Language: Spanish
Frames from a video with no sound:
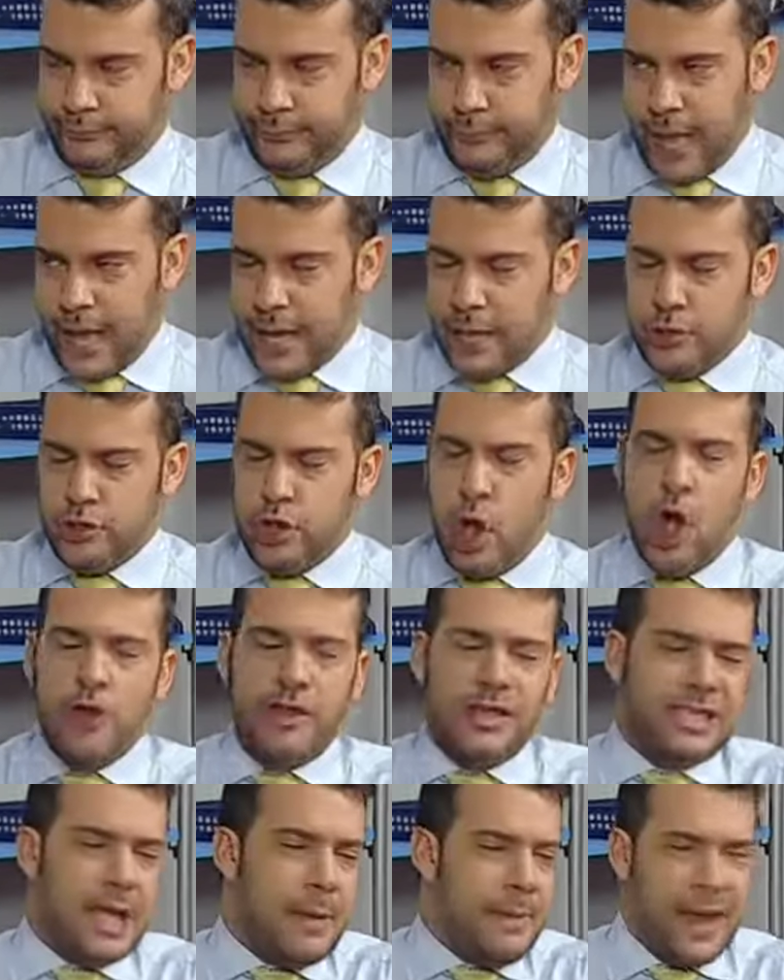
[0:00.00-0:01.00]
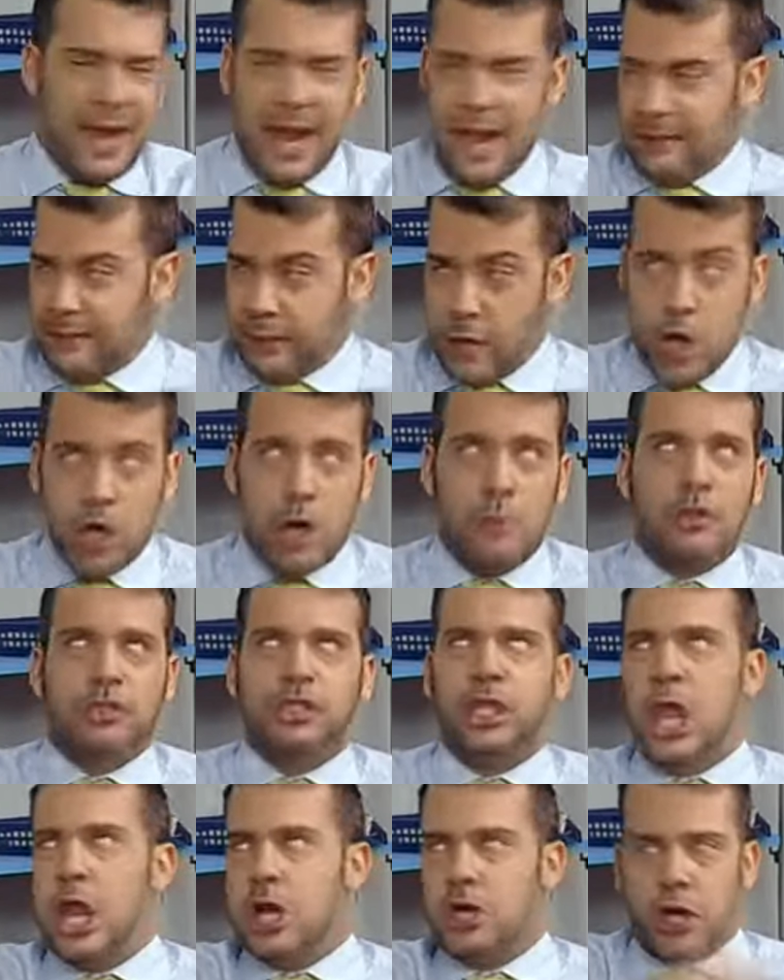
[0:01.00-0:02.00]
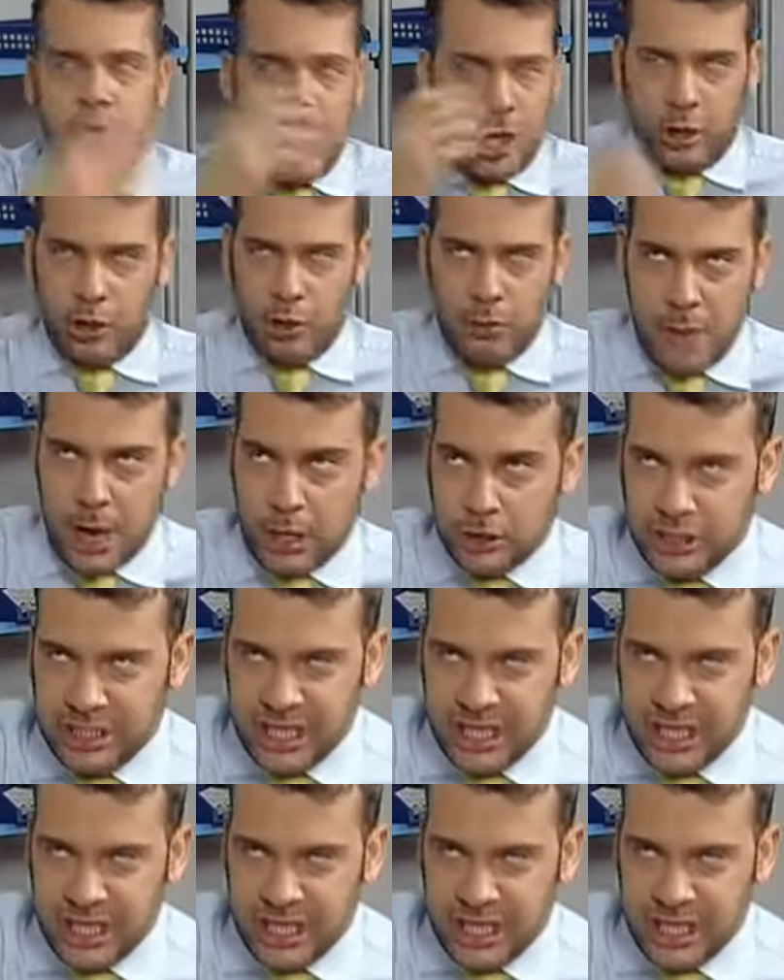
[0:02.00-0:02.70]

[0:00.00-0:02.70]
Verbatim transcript: Vale, yo desaparezco como si del conejo de un mago se